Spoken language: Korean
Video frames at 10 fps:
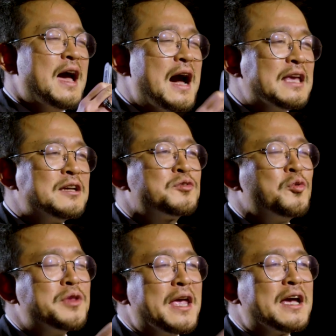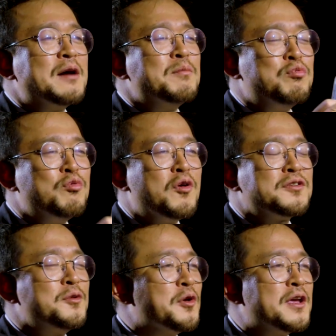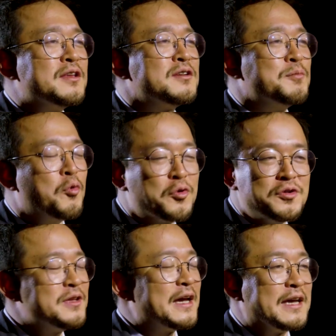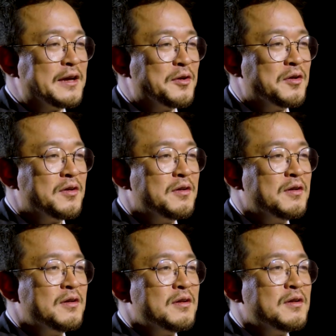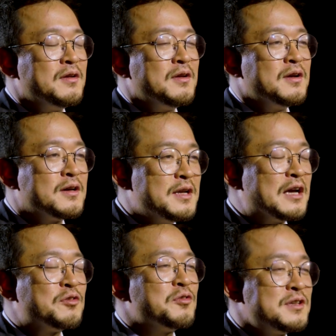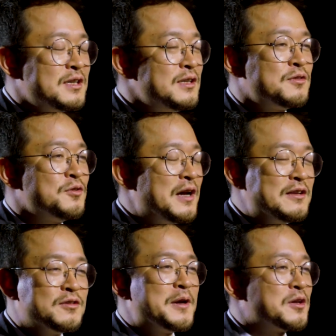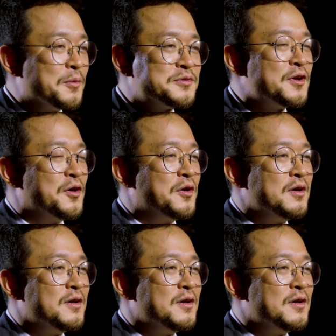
아직도 내가 무엇을 원하는지 모르는 나이예요. 그래가지고 실수를 할 수밖에 없어요.